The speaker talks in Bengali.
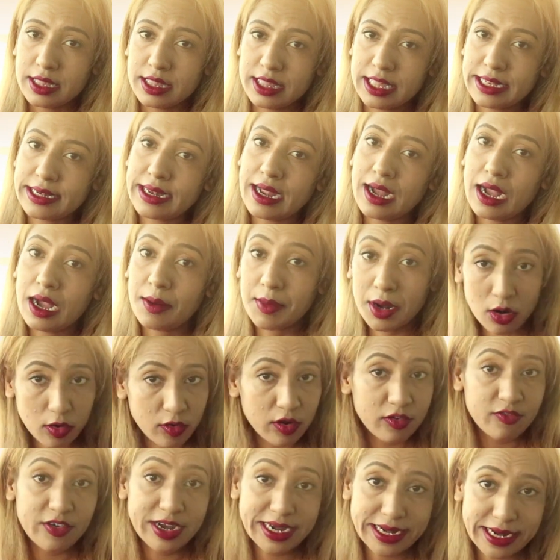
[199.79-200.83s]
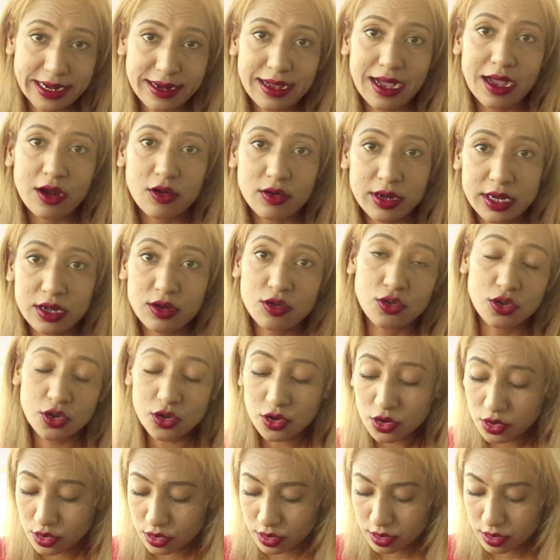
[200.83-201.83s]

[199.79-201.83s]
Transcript: যেটা আমার ওভারওয়েটের কারণে হলো